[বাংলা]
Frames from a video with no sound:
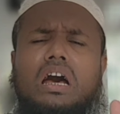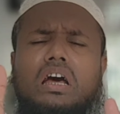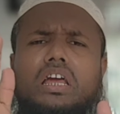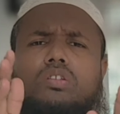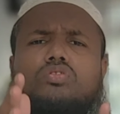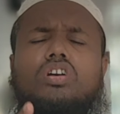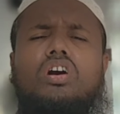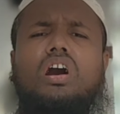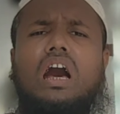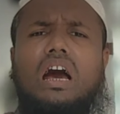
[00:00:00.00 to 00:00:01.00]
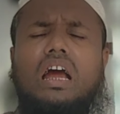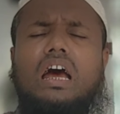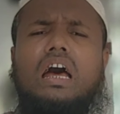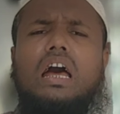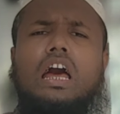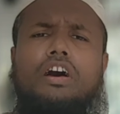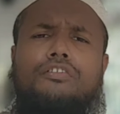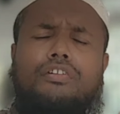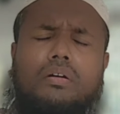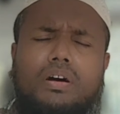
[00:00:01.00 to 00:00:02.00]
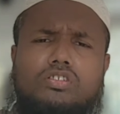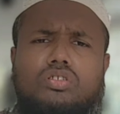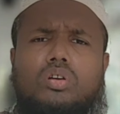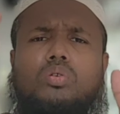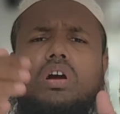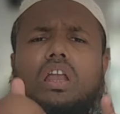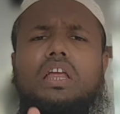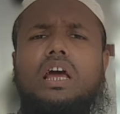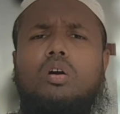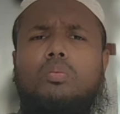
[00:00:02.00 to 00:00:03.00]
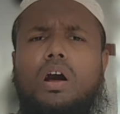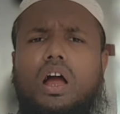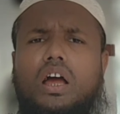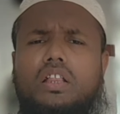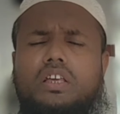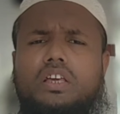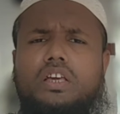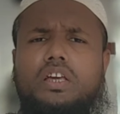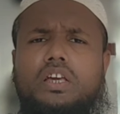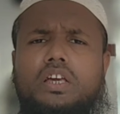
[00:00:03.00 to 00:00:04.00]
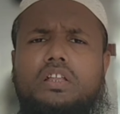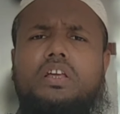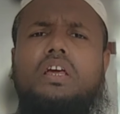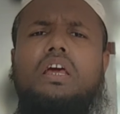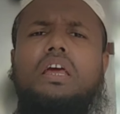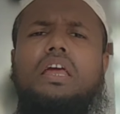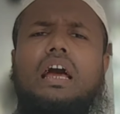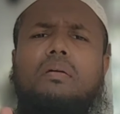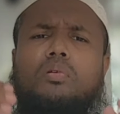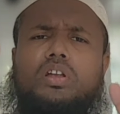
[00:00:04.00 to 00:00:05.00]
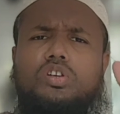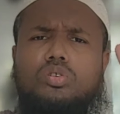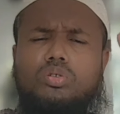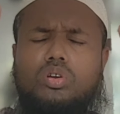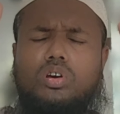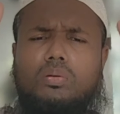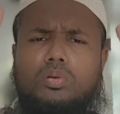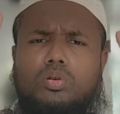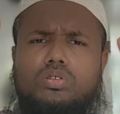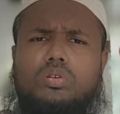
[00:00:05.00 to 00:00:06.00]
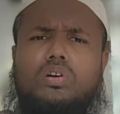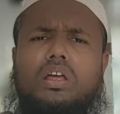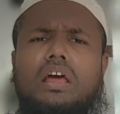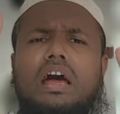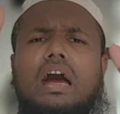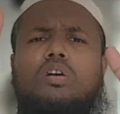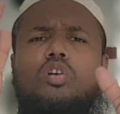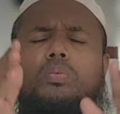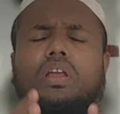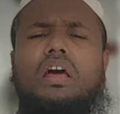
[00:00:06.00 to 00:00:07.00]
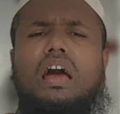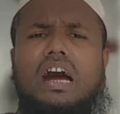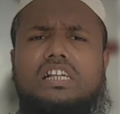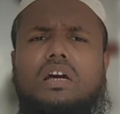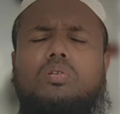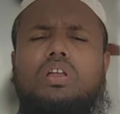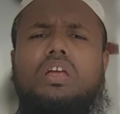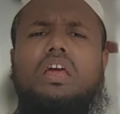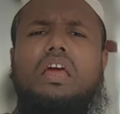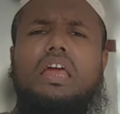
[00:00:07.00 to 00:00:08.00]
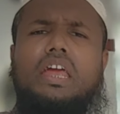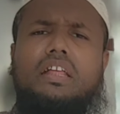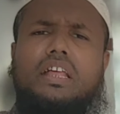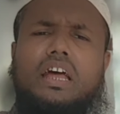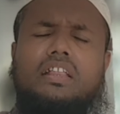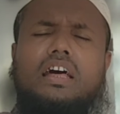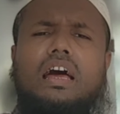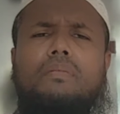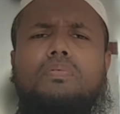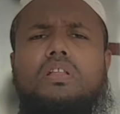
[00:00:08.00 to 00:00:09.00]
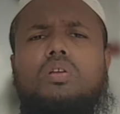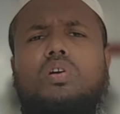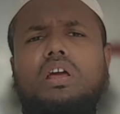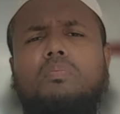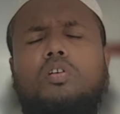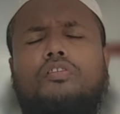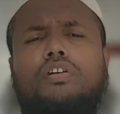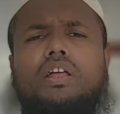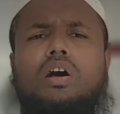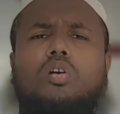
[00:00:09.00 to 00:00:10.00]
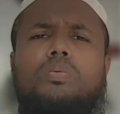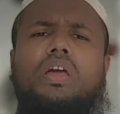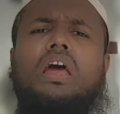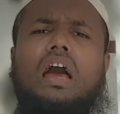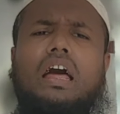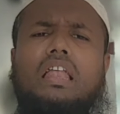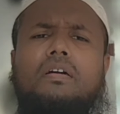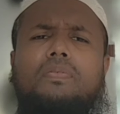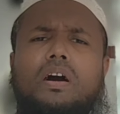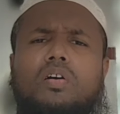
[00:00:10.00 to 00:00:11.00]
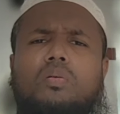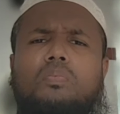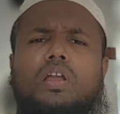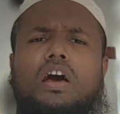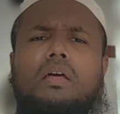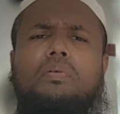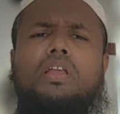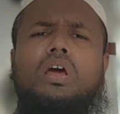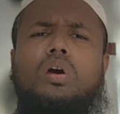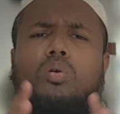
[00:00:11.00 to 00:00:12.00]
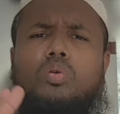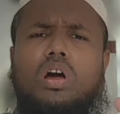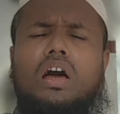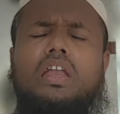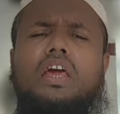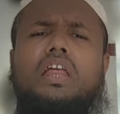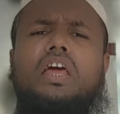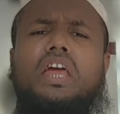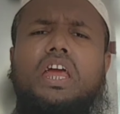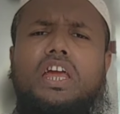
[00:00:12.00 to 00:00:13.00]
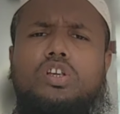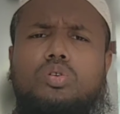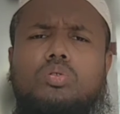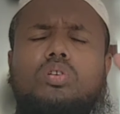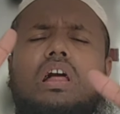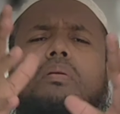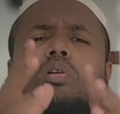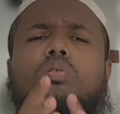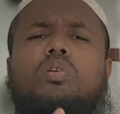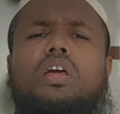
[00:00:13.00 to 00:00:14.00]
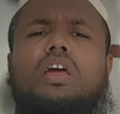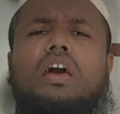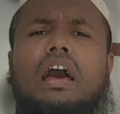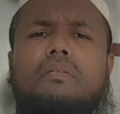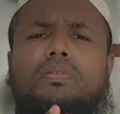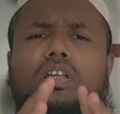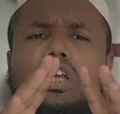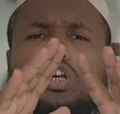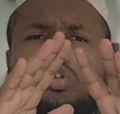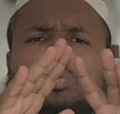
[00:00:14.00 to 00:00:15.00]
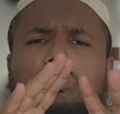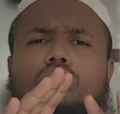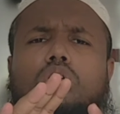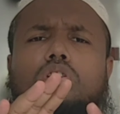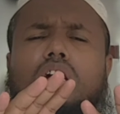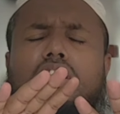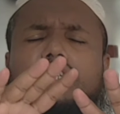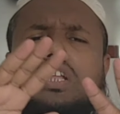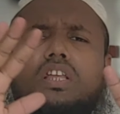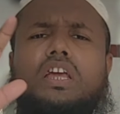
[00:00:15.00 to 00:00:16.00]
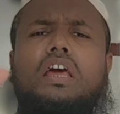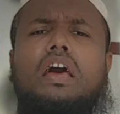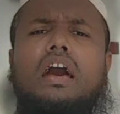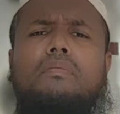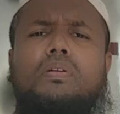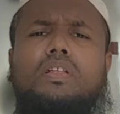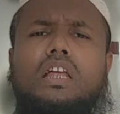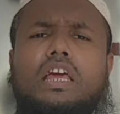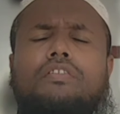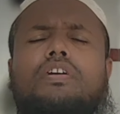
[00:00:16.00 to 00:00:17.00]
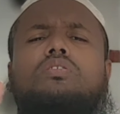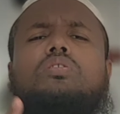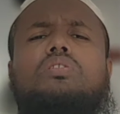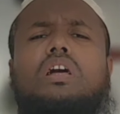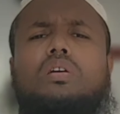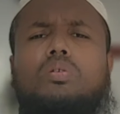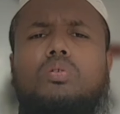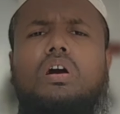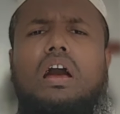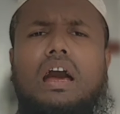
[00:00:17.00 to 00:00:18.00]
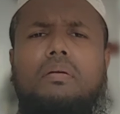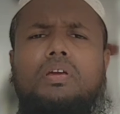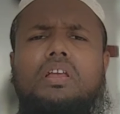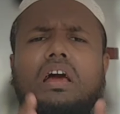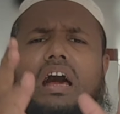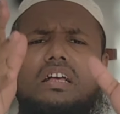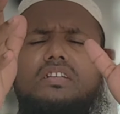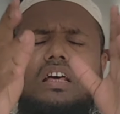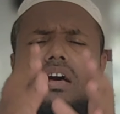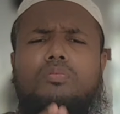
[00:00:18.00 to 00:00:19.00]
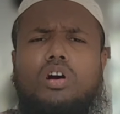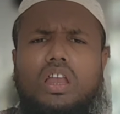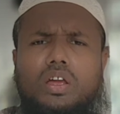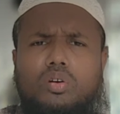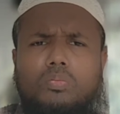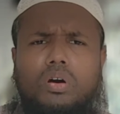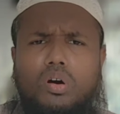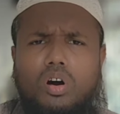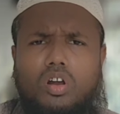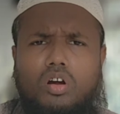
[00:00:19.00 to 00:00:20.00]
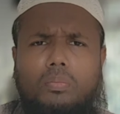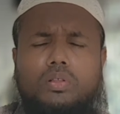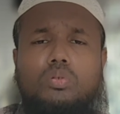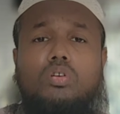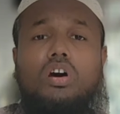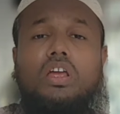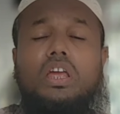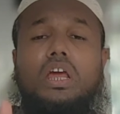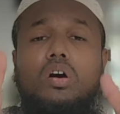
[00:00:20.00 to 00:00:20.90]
গেত আঁকা ফাবা সরকাল ইয়াওমা হাদিদ এই আমলটি সুন্দর করে মুখস্থ করে করবেন আশা করি এই এর দ্বারা আপনাদের অনেক বড় ফায়দা হবে আল্লাহ পাক রব্বুল আলমিন কোরআনের এই সুন্দর আমল করে আপনাদেরকে সুস্থতার সাথে আপনাদেরকে হেফাজত দান করুক আমিন আসসালামু আলাইকুম ও রহমতুল্লাহি